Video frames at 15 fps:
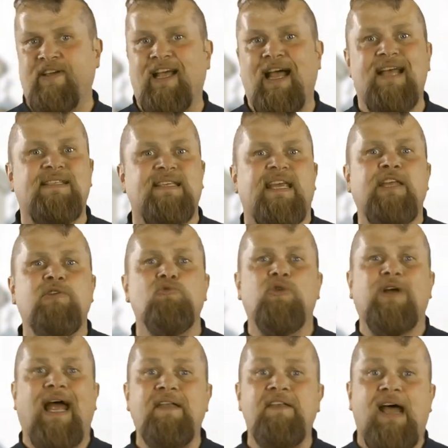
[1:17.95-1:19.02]
Kreise Landkreise in
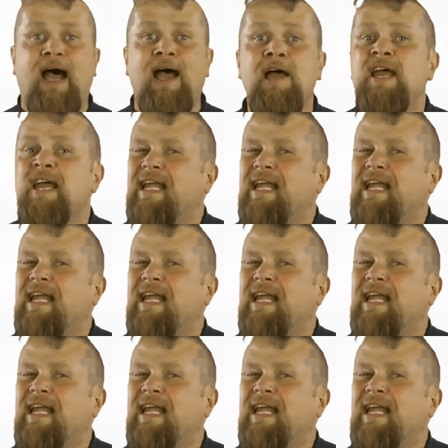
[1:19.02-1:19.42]
Uganda